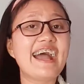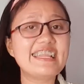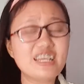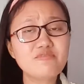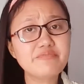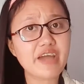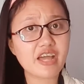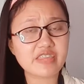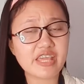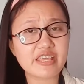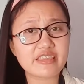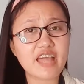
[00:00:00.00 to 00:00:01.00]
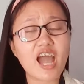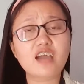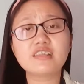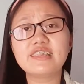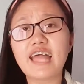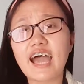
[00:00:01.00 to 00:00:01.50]
Alam natin na
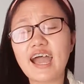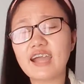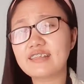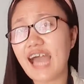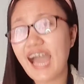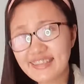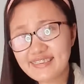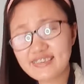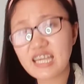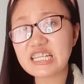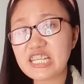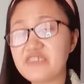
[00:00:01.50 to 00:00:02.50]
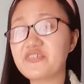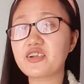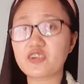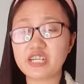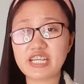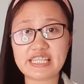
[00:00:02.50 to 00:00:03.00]
ang, ang lahat ng living
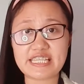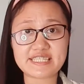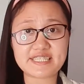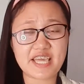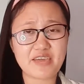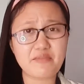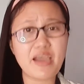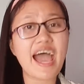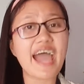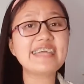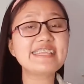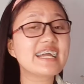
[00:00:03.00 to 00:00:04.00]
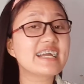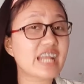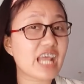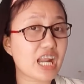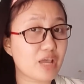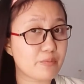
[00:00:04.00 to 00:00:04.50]
organism ay
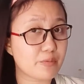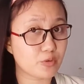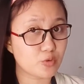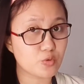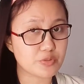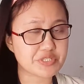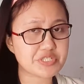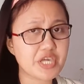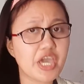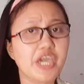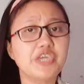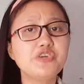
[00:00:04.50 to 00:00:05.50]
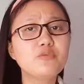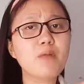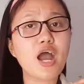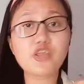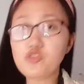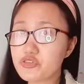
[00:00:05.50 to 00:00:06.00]
nagre-reproduce. Yung
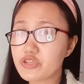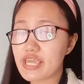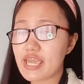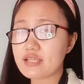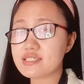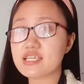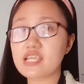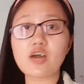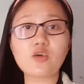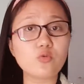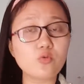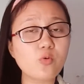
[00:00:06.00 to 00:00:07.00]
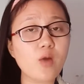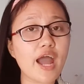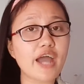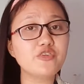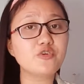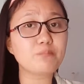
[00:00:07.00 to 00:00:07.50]
mga nutrients na
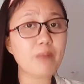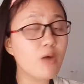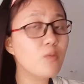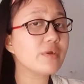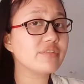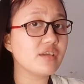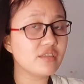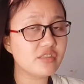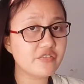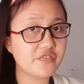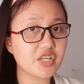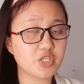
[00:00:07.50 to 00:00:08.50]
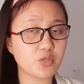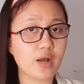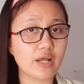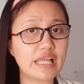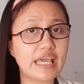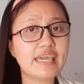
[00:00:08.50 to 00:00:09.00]
nakukuha ng bawat
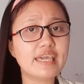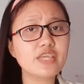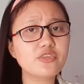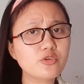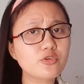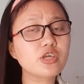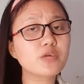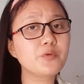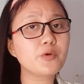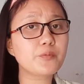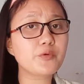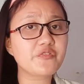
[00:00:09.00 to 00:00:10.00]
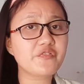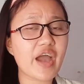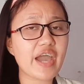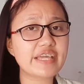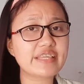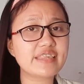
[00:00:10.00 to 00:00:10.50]
individual, ito yung
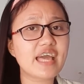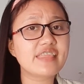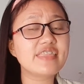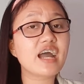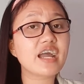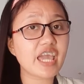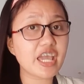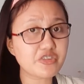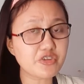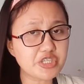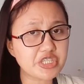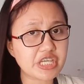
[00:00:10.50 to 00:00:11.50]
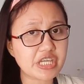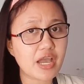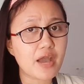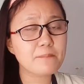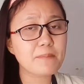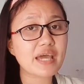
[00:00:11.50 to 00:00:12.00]
nagpo-provide ng energy
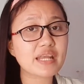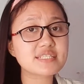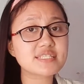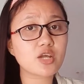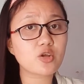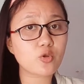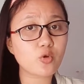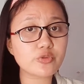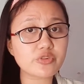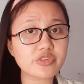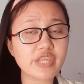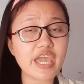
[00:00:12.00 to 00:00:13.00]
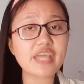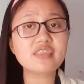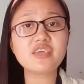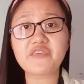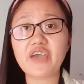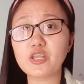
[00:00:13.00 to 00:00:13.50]
para sa growth
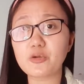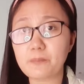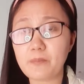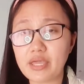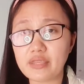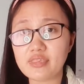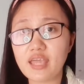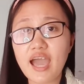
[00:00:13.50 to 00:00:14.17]
and development.